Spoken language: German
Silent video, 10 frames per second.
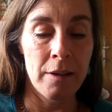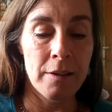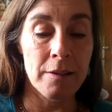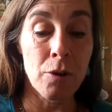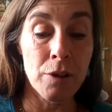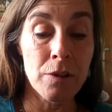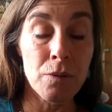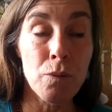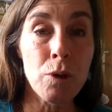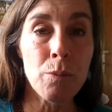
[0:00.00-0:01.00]
das heute
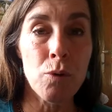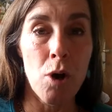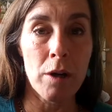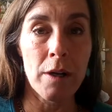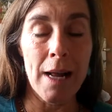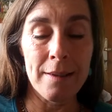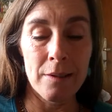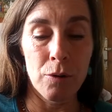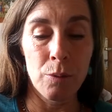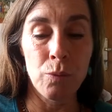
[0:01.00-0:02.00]
sowohl im Norden als
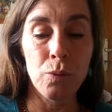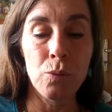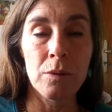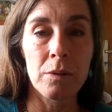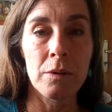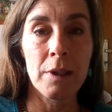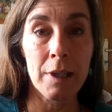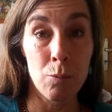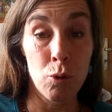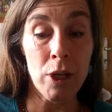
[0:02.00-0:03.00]
auch im Süden
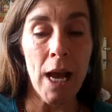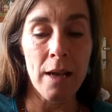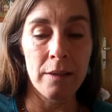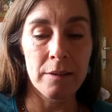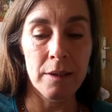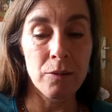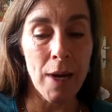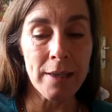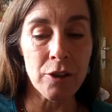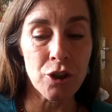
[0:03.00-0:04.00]
hegemonial ist, also
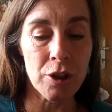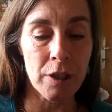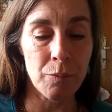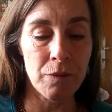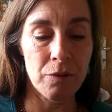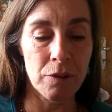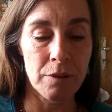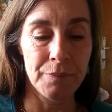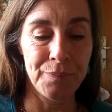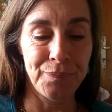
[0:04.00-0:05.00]
angestrebt
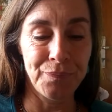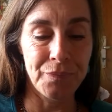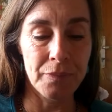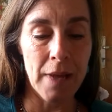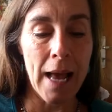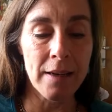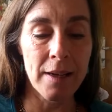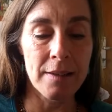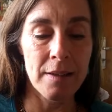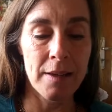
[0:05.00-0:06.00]
wird.
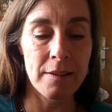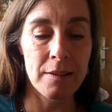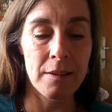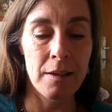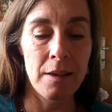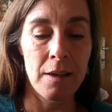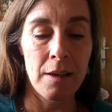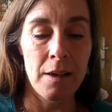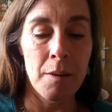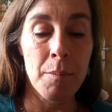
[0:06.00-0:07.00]
Andererseits
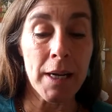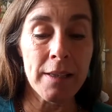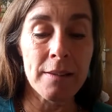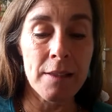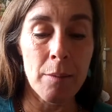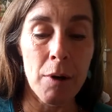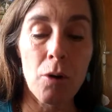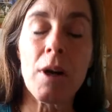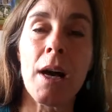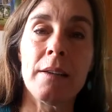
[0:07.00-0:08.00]
markiert sie aber
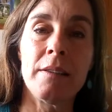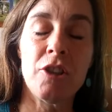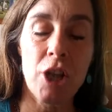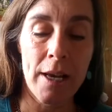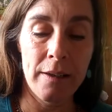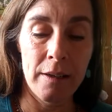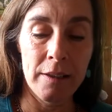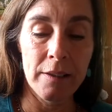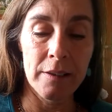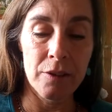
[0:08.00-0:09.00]
auch gerade die
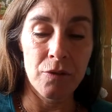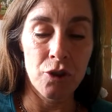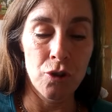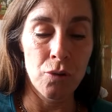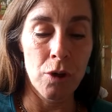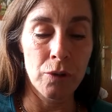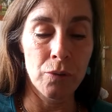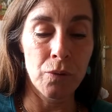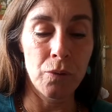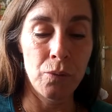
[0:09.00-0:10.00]
Scheidelinie zwischen Norden
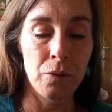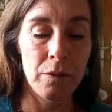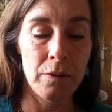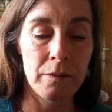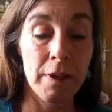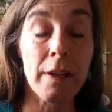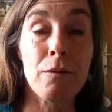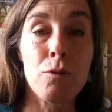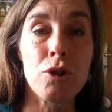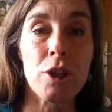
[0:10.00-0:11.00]
und Süden, weil
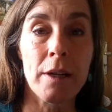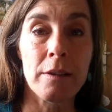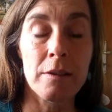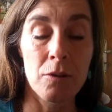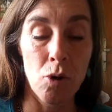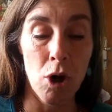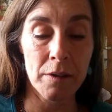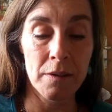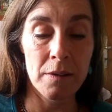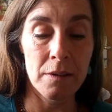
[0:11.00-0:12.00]
der Wohlstand des
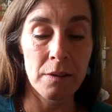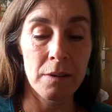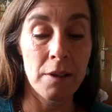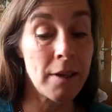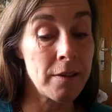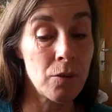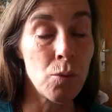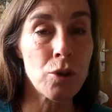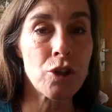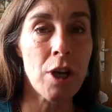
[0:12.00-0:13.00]
Nordens ja
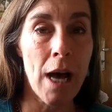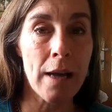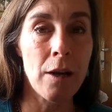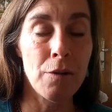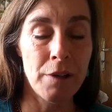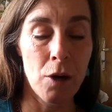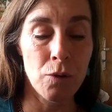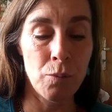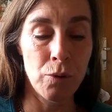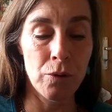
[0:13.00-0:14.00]
historisch gerade auf der
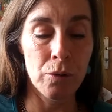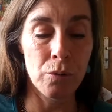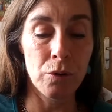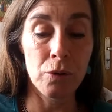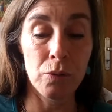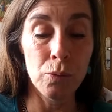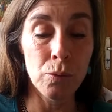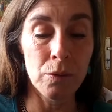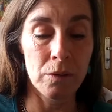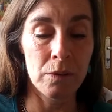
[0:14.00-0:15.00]
Ausplünderung des
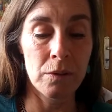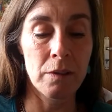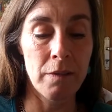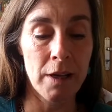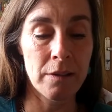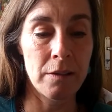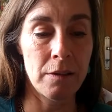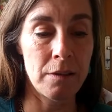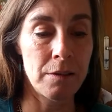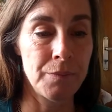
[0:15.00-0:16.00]
Südens gewachsen
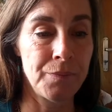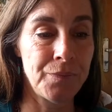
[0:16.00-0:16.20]
ist.